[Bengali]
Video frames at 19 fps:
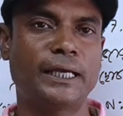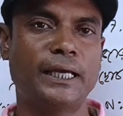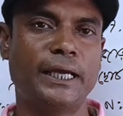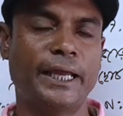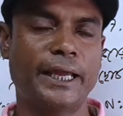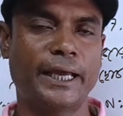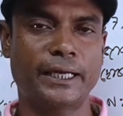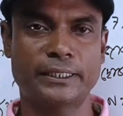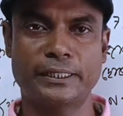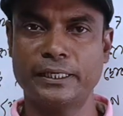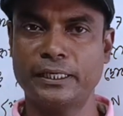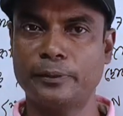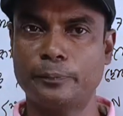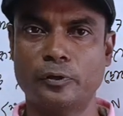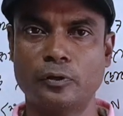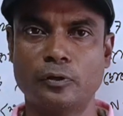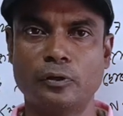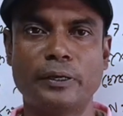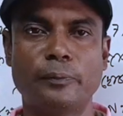এক থেকে বড়
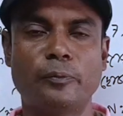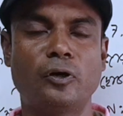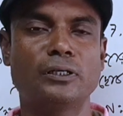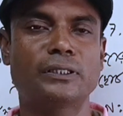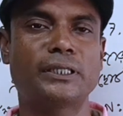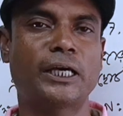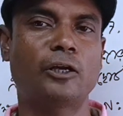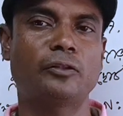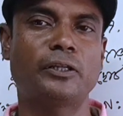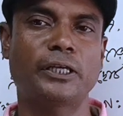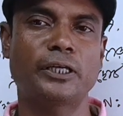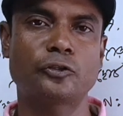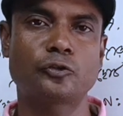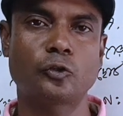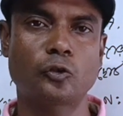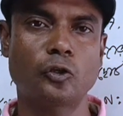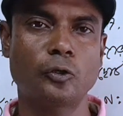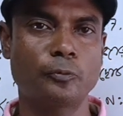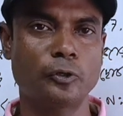এবং ১৩ থেকে ছোট
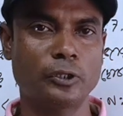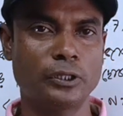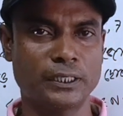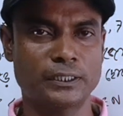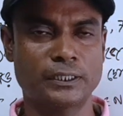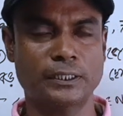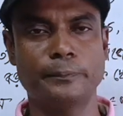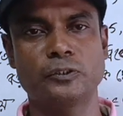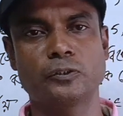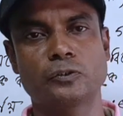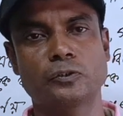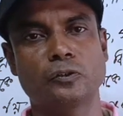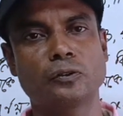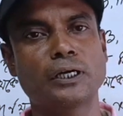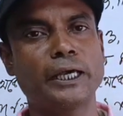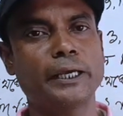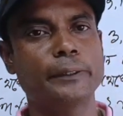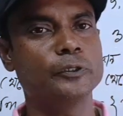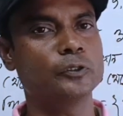প্রত্যেকটা বিজোর সংখ্যা
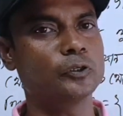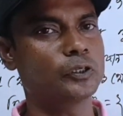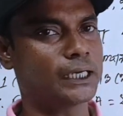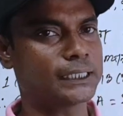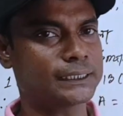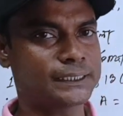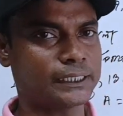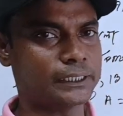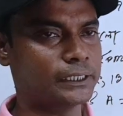এর ভিতরে আছে